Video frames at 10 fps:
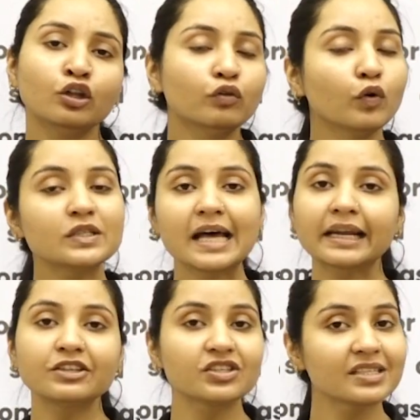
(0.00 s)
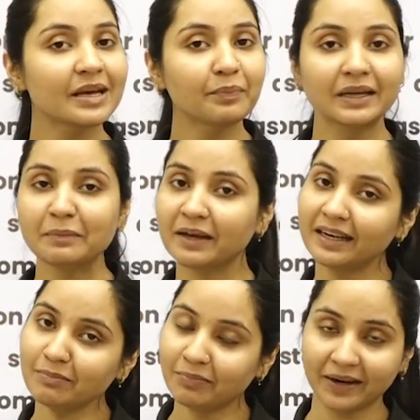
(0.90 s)
तो वो सारी चीजें अपन ने
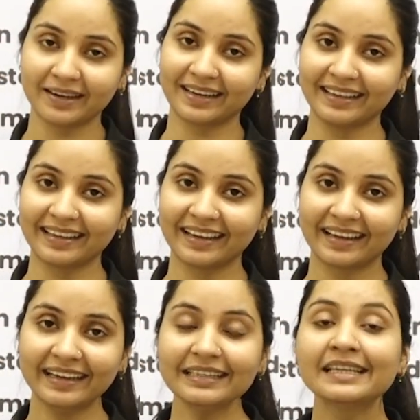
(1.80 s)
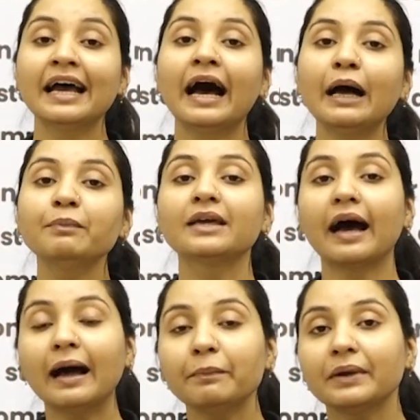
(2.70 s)
पहले पढ़ रखी हैं करेक्ट अब
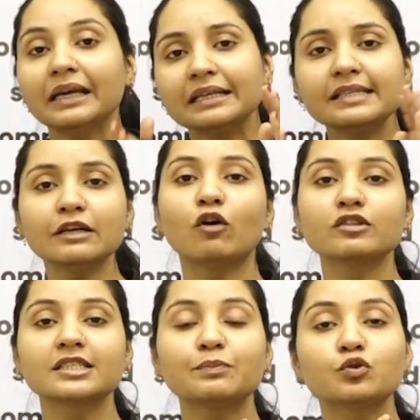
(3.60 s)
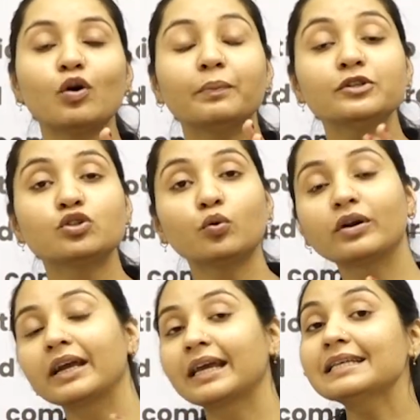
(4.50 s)
यहाँ पे इसी कॉन्सेप्ट को अपन जोड़
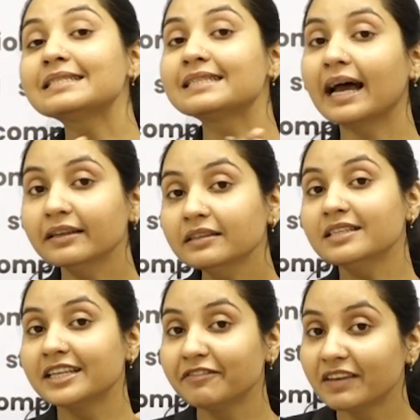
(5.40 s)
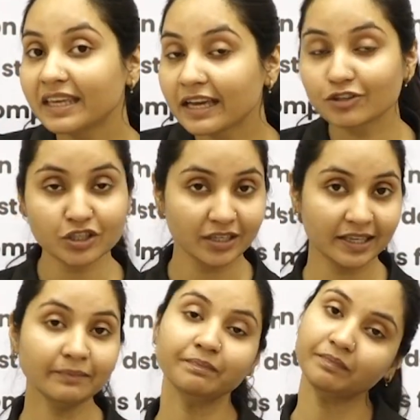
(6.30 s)
रहे हैं स्टैंडर्ड डेविएशन के